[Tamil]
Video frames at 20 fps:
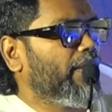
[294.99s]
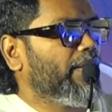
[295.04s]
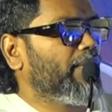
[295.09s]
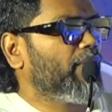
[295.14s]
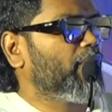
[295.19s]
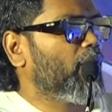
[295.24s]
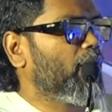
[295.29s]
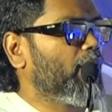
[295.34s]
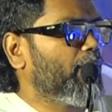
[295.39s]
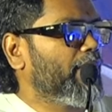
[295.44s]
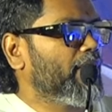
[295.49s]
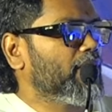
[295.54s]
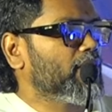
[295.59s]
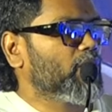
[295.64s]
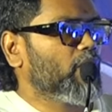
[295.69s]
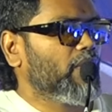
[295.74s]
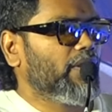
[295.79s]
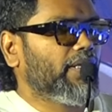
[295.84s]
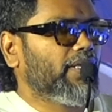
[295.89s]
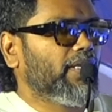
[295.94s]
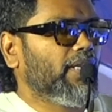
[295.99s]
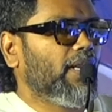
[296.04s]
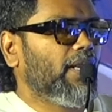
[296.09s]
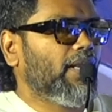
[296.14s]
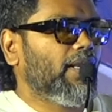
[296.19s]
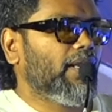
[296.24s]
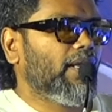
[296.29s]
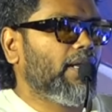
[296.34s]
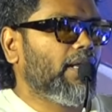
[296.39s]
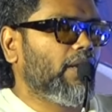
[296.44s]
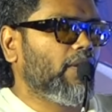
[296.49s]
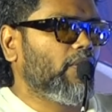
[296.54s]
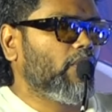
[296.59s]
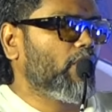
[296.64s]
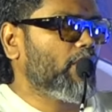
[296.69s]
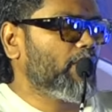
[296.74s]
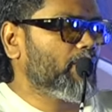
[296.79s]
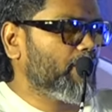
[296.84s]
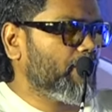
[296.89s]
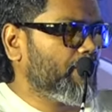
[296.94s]
நிற்கும் அப்படின்னு சொல்லிட்டு அண்ட்
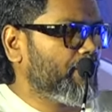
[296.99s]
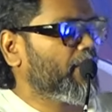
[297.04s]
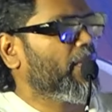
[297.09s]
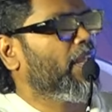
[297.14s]
அரக்கோணம்